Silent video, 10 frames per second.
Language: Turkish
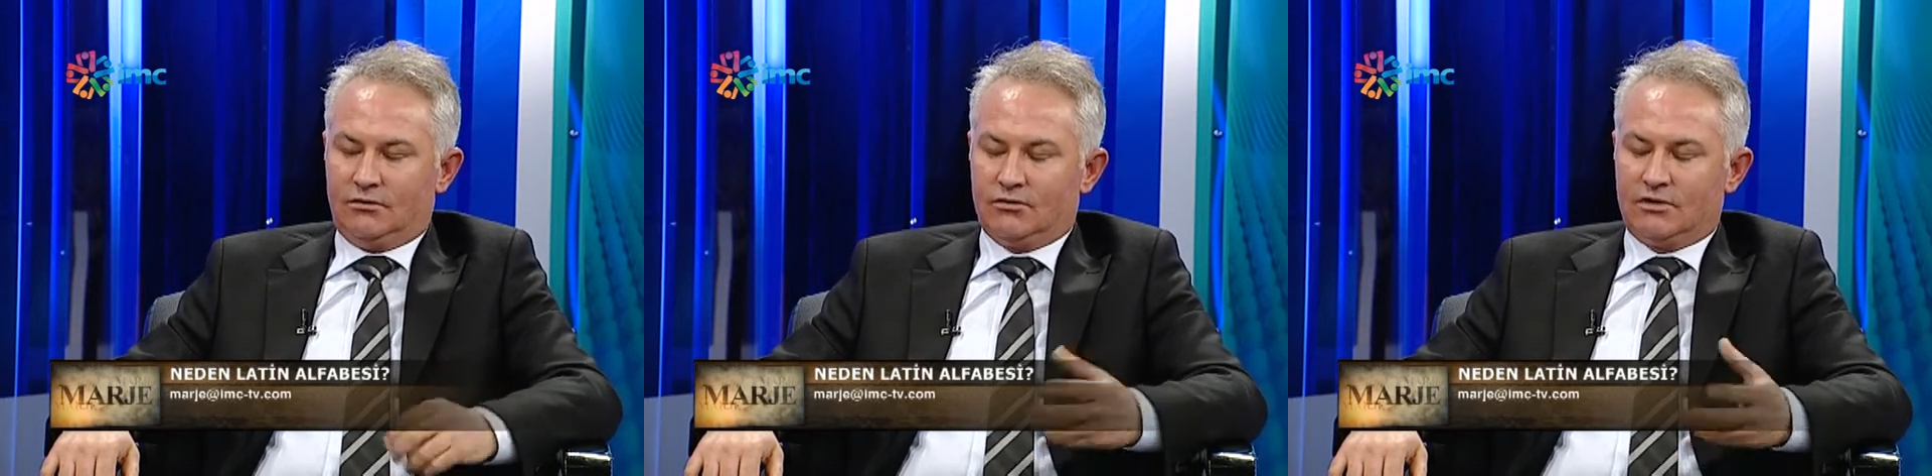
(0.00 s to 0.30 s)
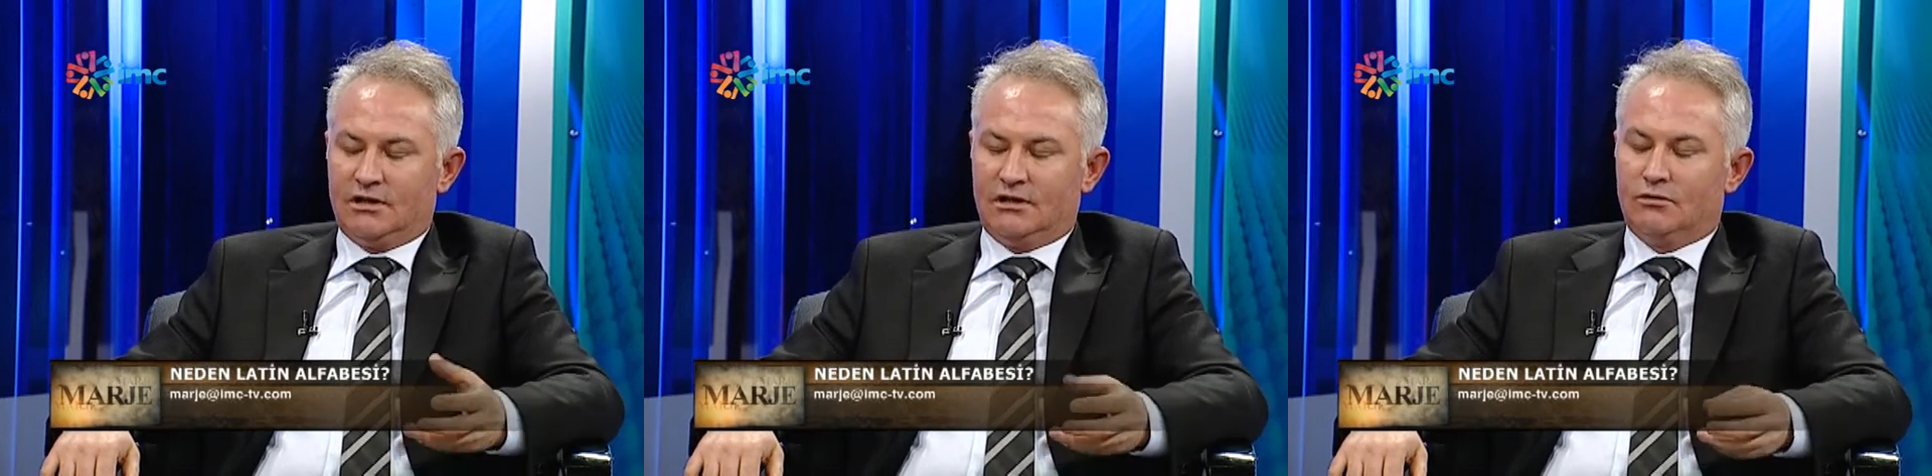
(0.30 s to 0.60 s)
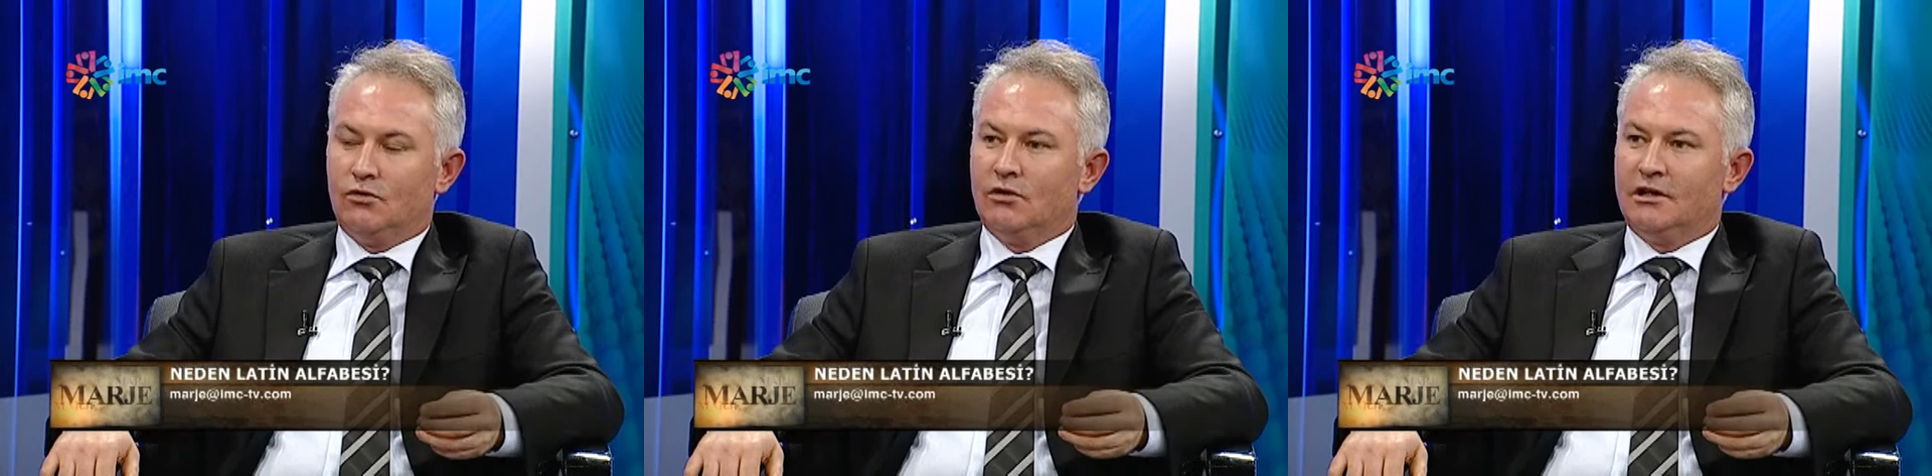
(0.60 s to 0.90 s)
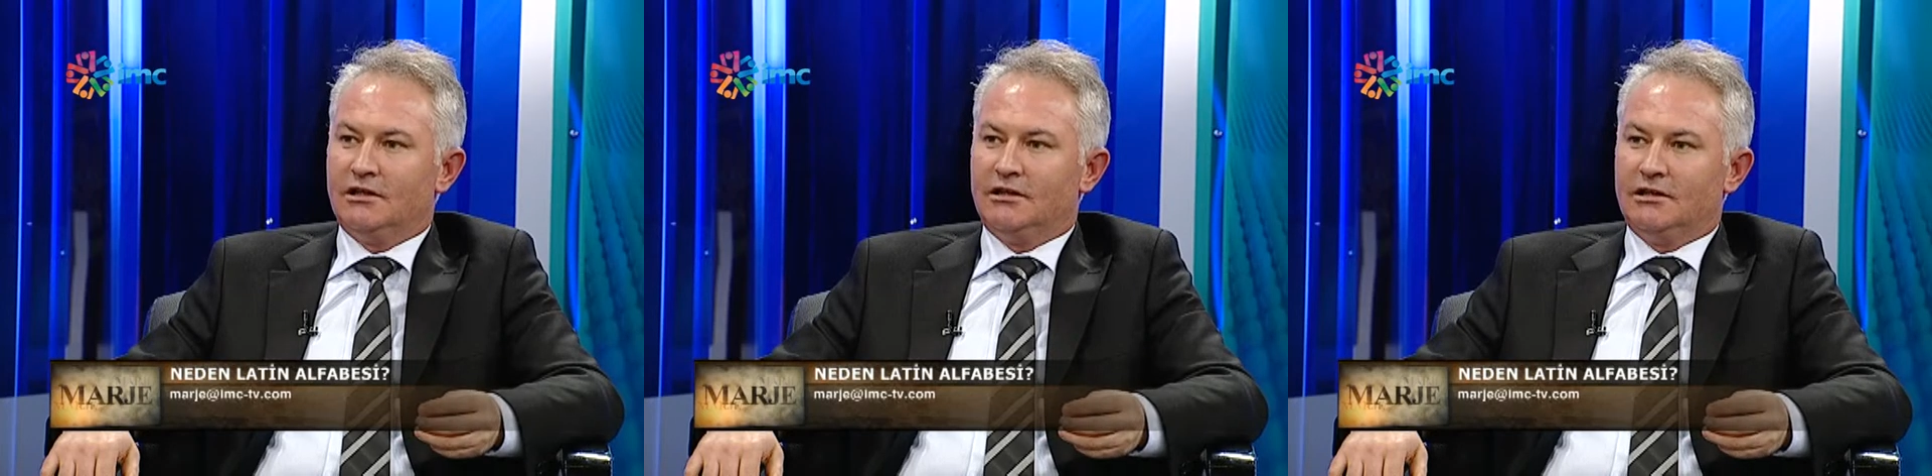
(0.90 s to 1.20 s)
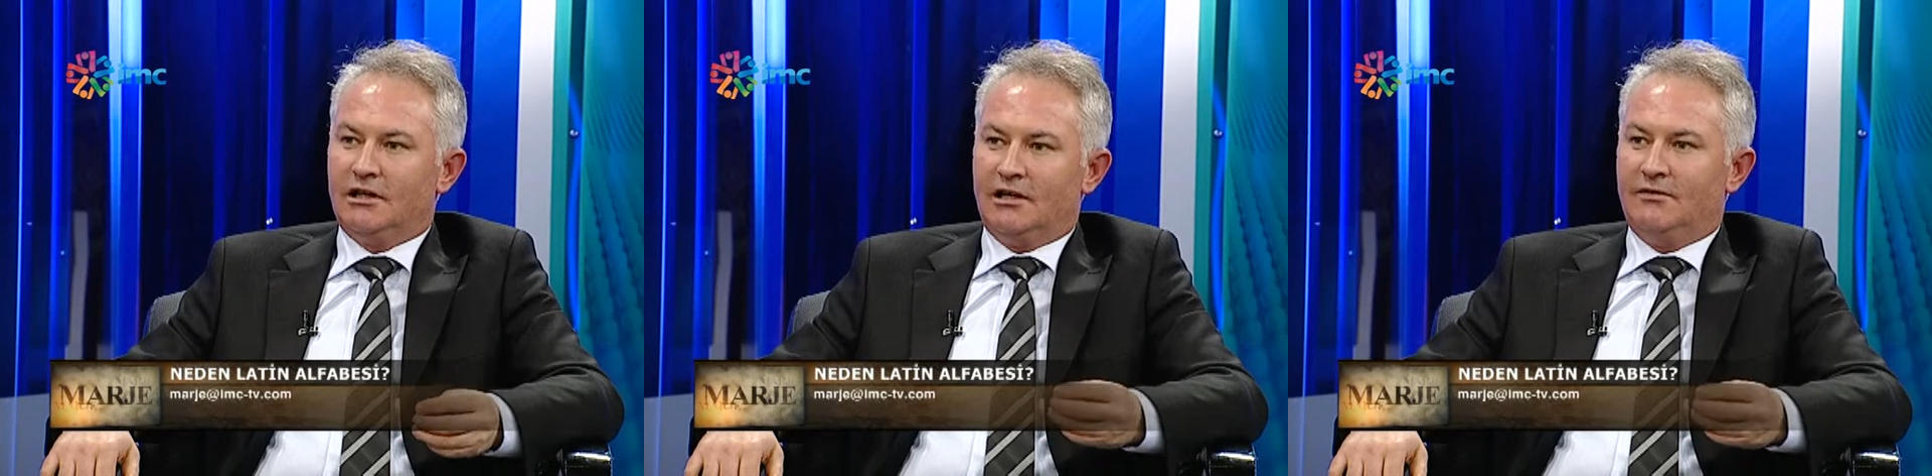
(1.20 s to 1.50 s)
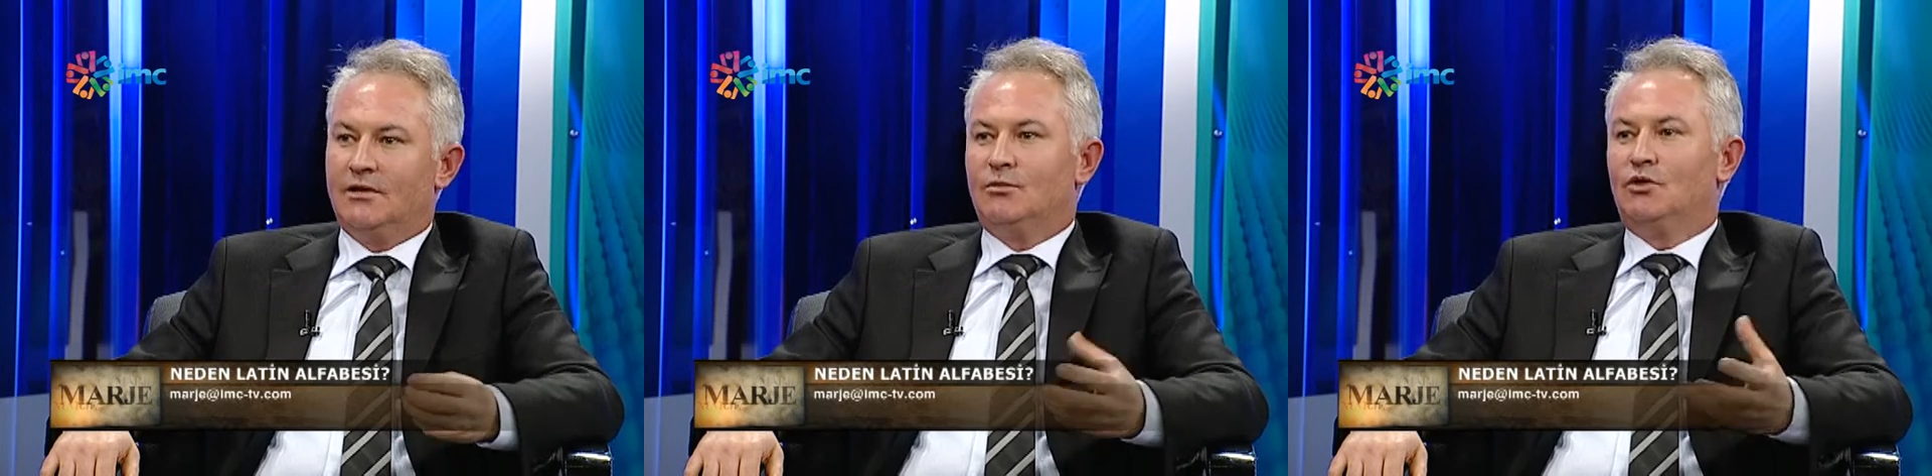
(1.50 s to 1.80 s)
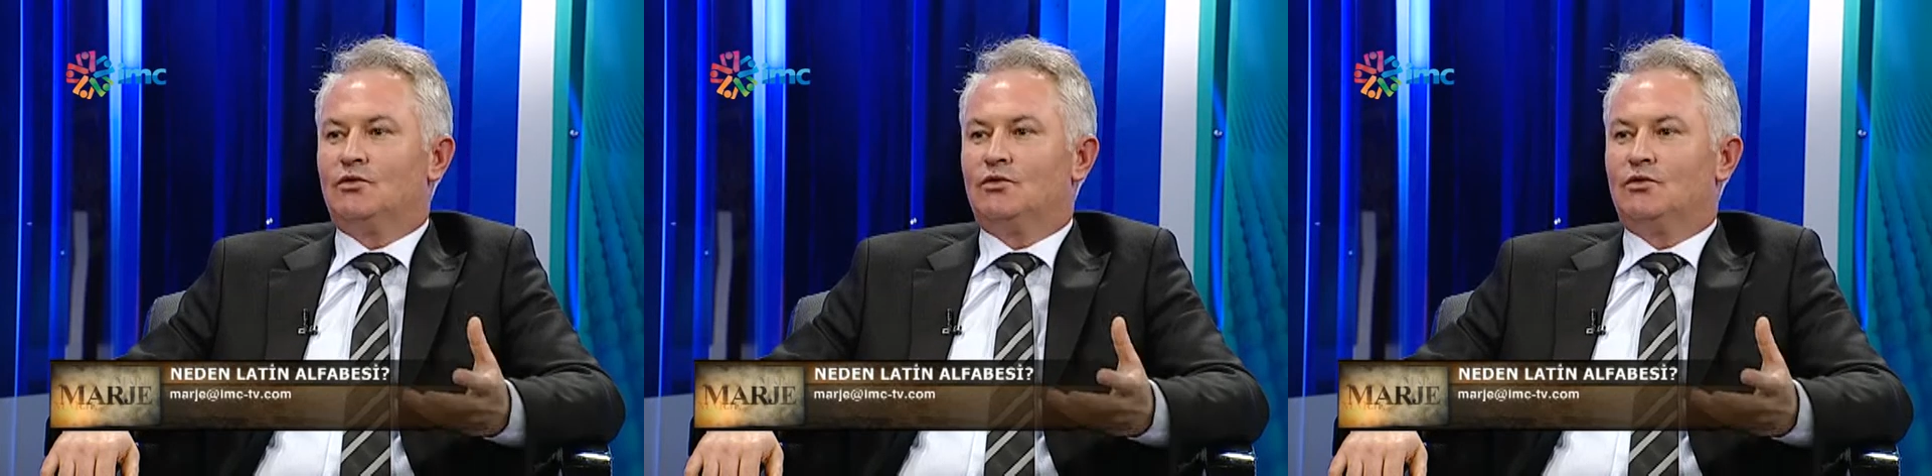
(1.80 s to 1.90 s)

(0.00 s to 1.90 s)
Rusya'nın kullandığı alfabe